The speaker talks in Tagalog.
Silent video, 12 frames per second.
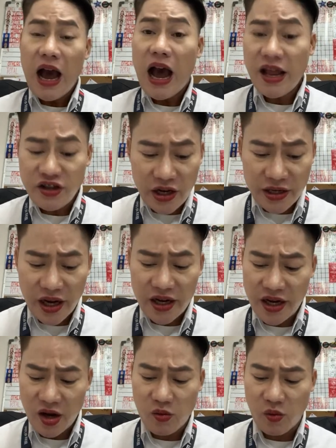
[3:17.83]
Ah, dyan ka
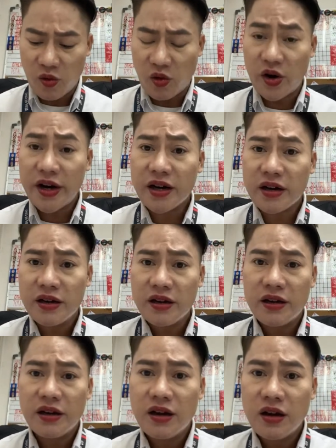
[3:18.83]
na nag-work?
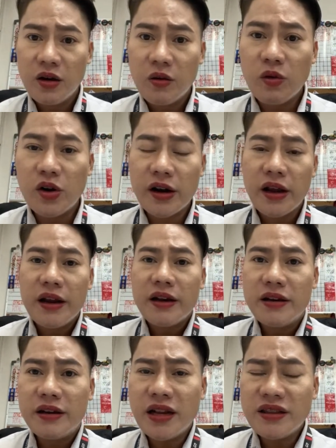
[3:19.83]
Work.
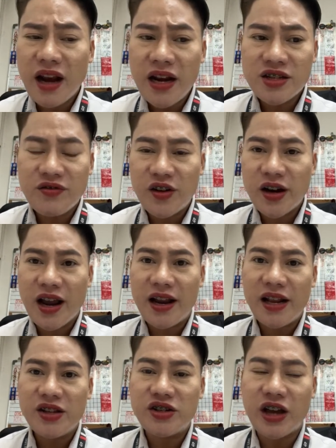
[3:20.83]
Nag-transfer ka
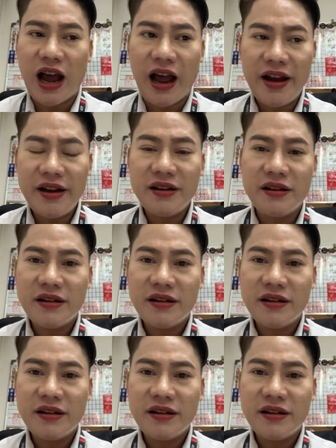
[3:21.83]
na dyan?